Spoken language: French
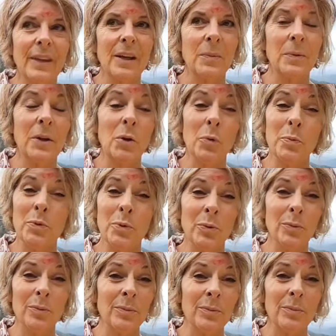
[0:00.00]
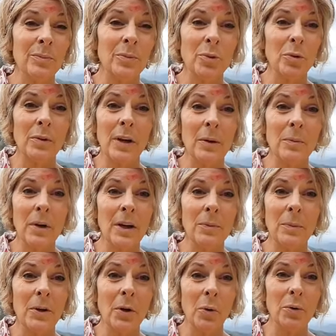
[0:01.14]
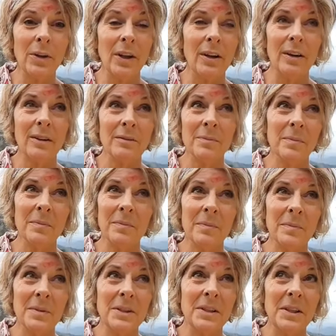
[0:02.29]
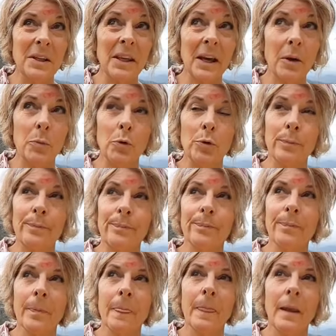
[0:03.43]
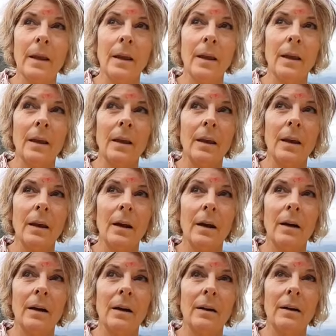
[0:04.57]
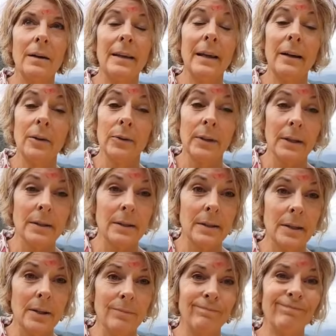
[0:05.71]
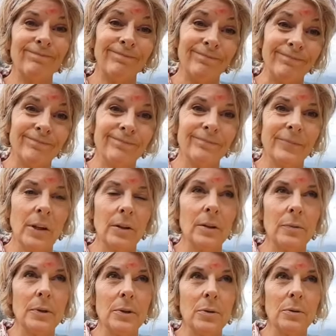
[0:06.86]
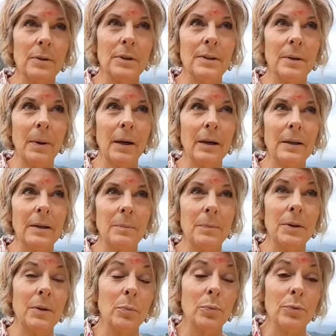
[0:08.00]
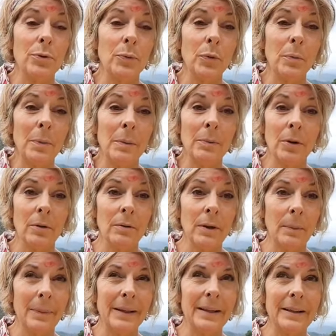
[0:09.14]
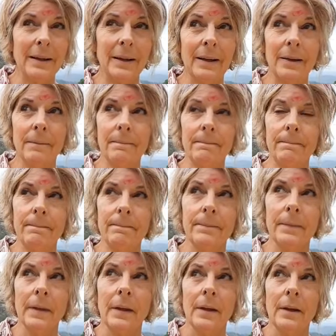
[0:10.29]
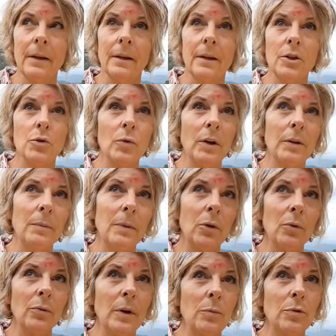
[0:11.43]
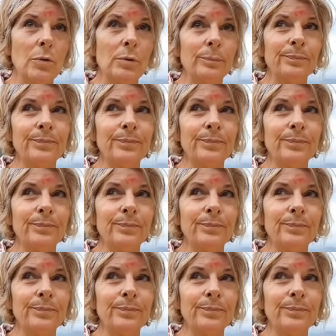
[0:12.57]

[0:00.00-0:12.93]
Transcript: Et puis l'option trouver un, meilleur hôtel, c'était guère mieux. y aller en taxi, en effet, si on est séparés, puis en plus il faut le même temps, il n'y a pas d'intérêt. Je vois que Milo va mieux.